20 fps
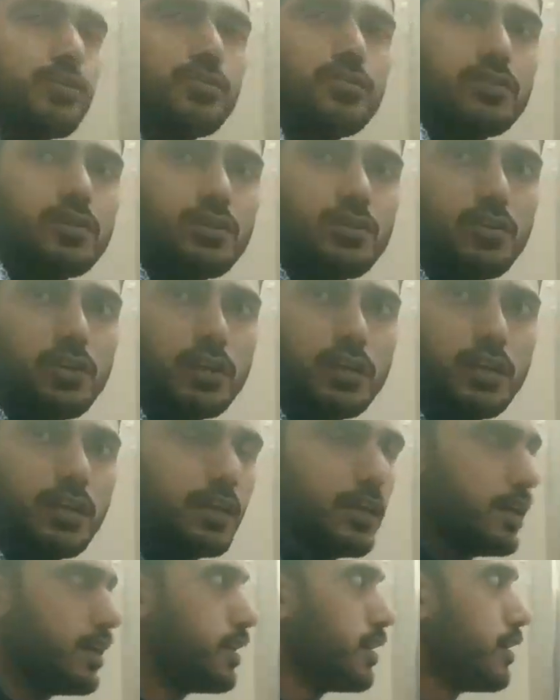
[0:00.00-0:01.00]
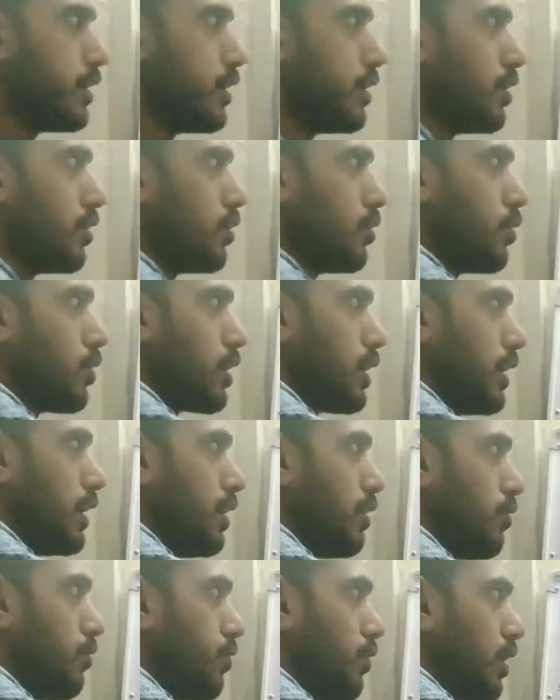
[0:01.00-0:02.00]
जीरो डिग्री है और
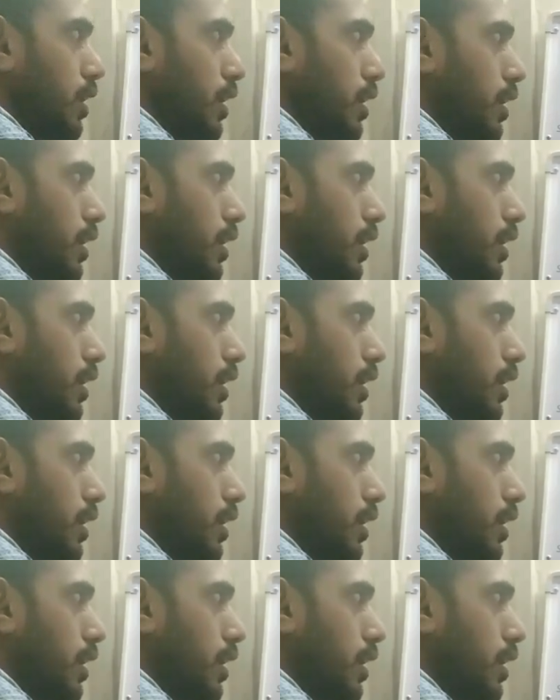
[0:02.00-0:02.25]
एल्फा